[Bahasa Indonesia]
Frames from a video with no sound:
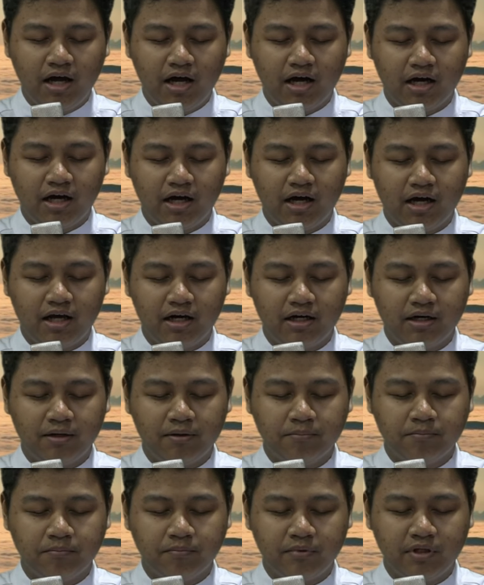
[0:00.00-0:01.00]

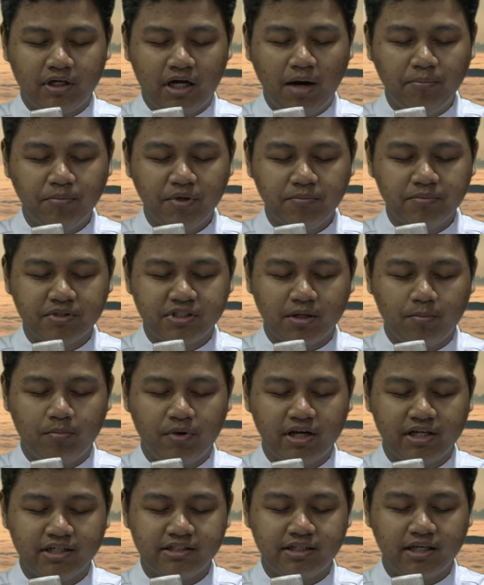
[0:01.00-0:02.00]
agar kami bisa
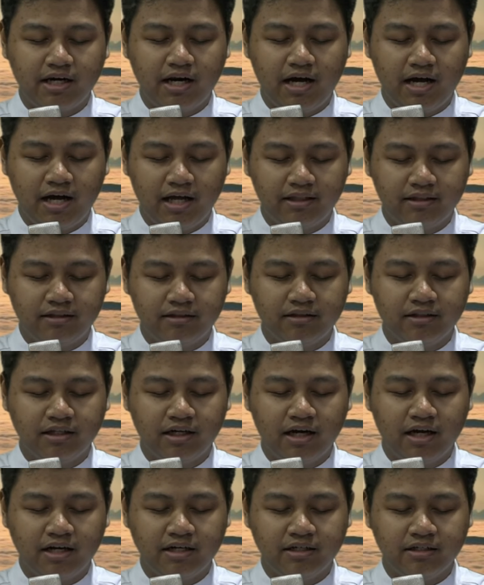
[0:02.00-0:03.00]
beristirahat
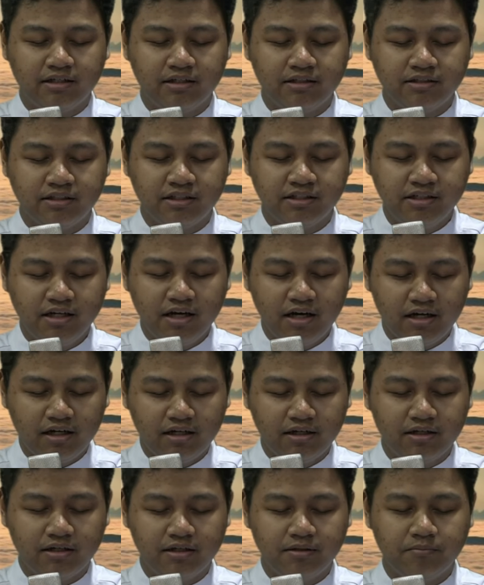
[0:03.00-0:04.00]
dengan nyenyak,
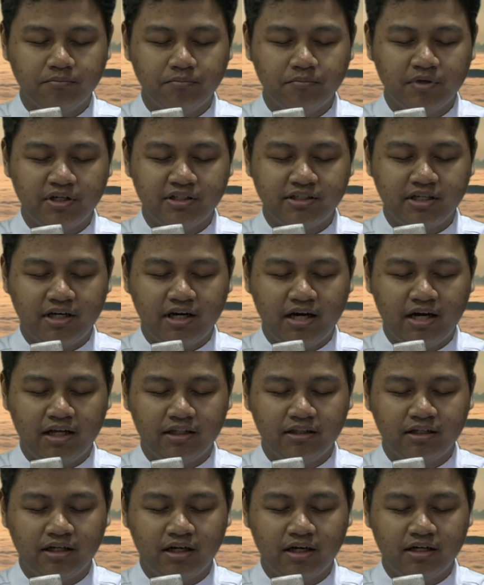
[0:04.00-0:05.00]

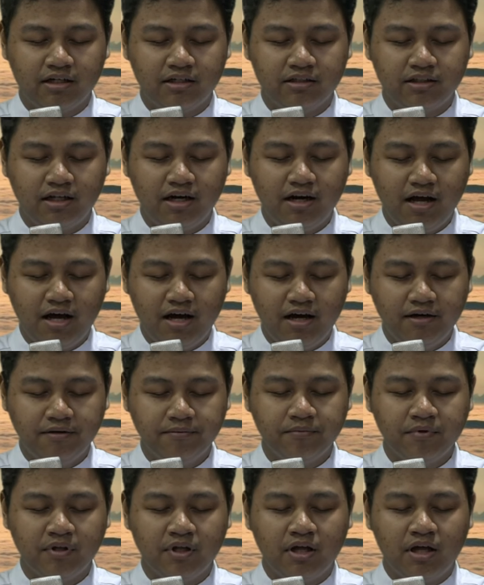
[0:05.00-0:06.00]
beristirahat dengan tenang,
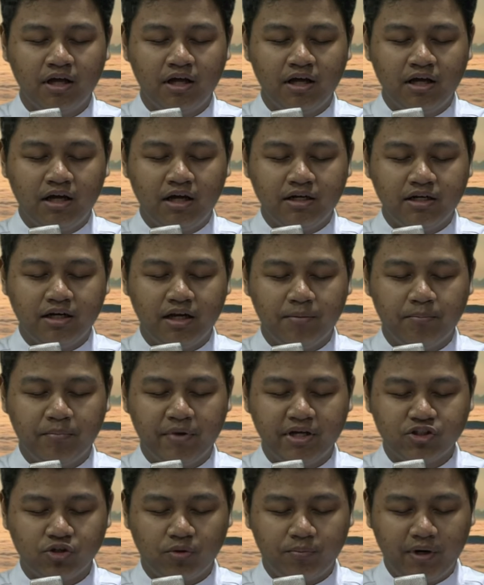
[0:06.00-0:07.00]

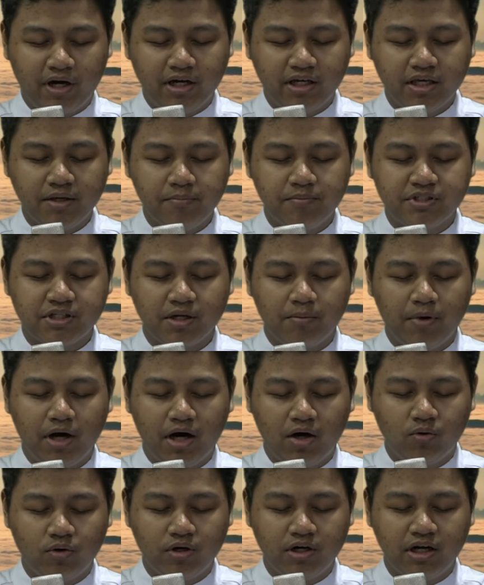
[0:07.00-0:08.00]
dan besok pagi bisa
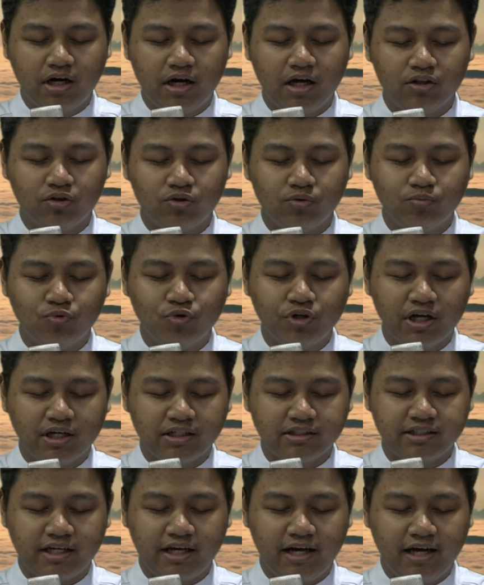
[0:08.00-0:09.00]
bangun dengan tubuh
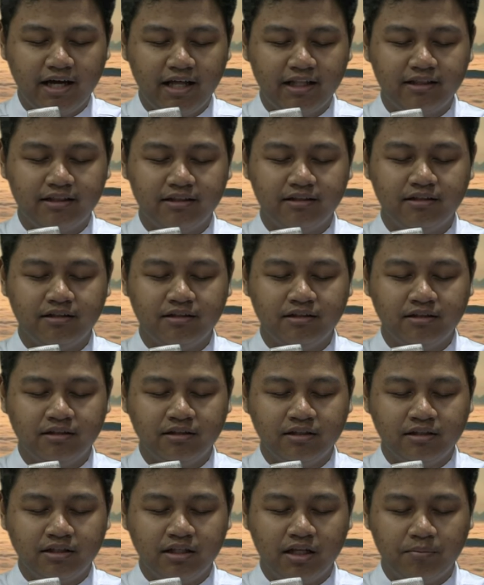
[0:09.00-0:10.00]
yang sehat
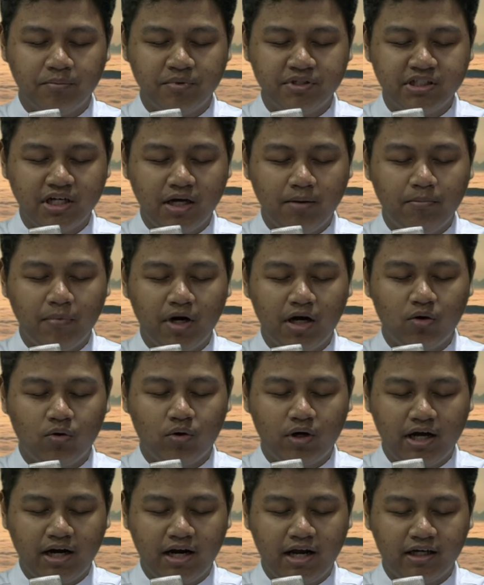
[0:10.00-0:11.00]
dan bisa
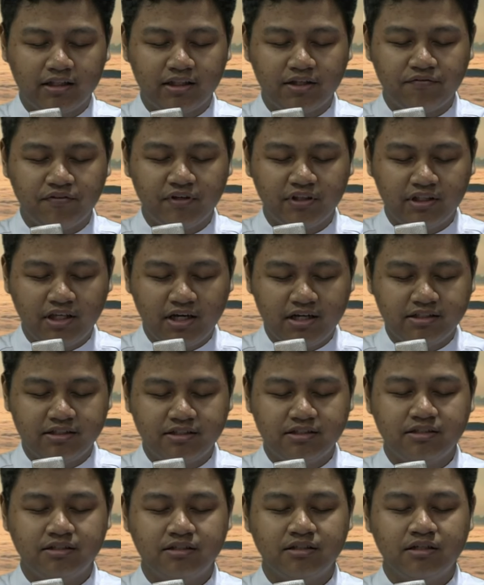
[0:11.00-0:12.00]
melakukan
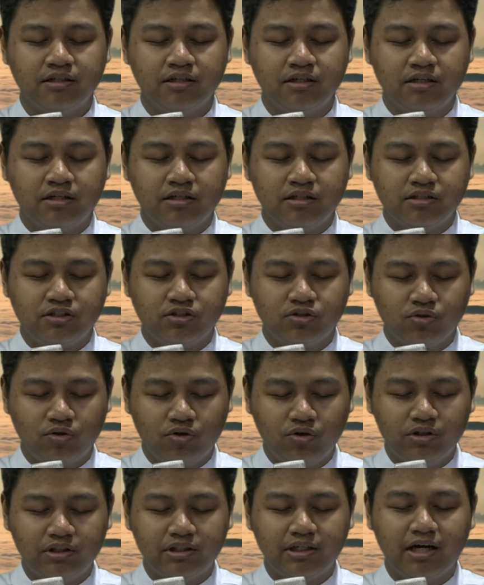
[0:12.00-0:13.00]
aktivitas
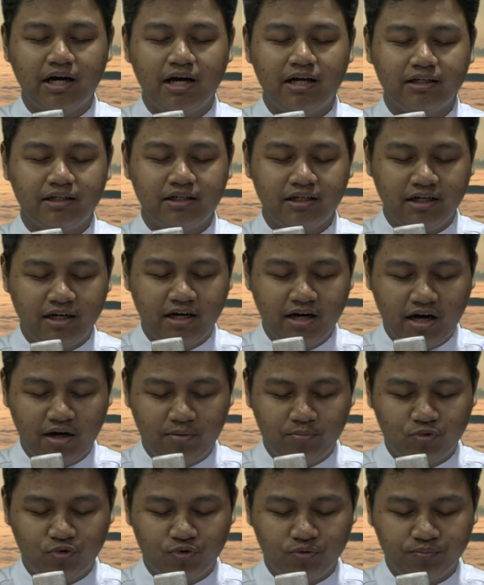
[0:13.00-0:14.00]
seturut dengan
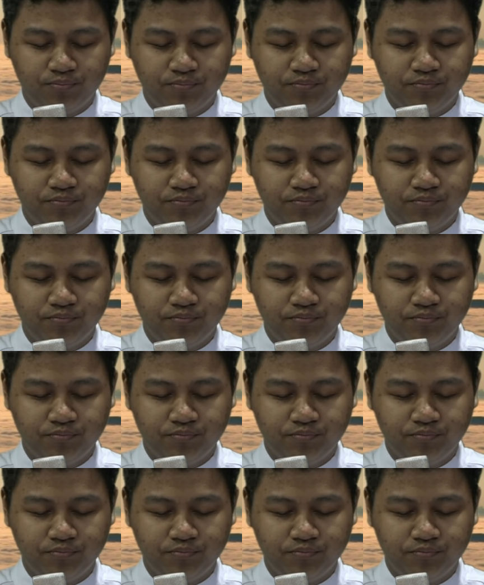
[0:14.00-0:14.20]
kehendakmu.